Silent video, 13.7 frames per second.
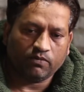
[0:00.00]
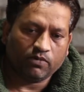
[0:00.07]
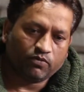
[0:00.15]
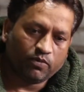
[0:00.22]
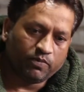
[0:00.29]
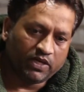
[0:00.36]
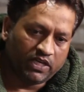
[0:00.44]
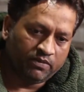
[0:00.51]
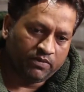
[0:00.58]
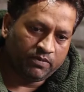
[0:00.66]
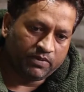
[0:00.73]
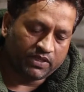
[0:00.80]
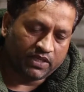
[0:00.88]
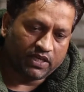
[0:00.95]
उसका स्क्रीन
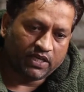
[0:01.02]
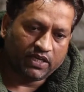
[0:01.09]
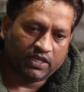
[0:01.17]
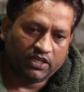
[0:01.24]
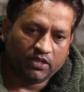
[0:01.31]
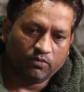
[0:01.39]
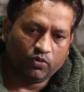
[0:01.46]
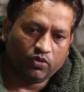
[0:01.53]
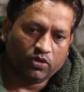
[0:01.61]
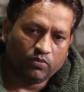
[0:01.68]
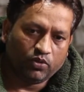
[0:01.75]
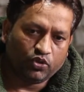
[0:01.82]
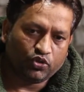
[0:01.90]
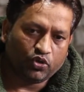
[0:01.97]
शॉट खींच के मेरे
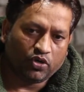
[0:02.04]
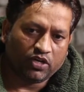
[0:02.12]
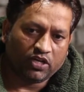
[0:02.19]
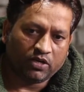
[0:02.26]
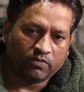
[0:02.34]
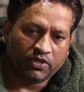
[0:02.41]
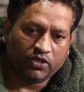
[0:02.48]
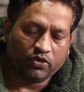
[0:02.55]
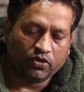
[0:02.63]
पास भेजिए